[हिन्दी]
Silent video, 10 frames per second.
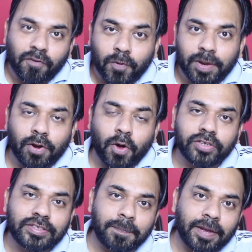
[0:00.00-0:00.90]
वो भी
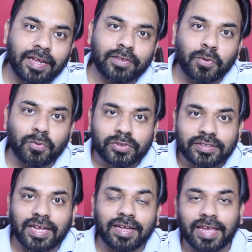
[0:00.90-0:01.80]
लॉन्च से पहले तो
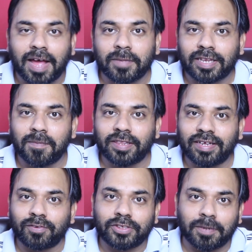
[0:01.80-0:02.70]
उसका क्या मतलब बनता
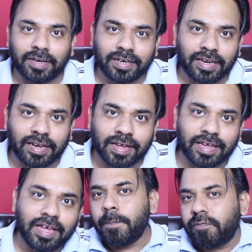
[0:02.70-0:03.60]
है कुछ समझ नहीं लगी
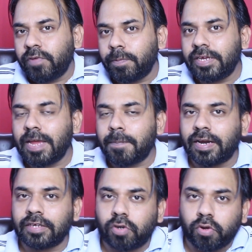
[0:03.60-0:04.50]
बट फिर भी ये
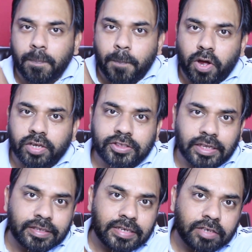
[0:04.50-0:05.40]
मान के चलो कि बहुत
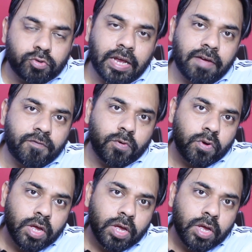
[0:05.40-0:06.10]
जल्द ये जो है वो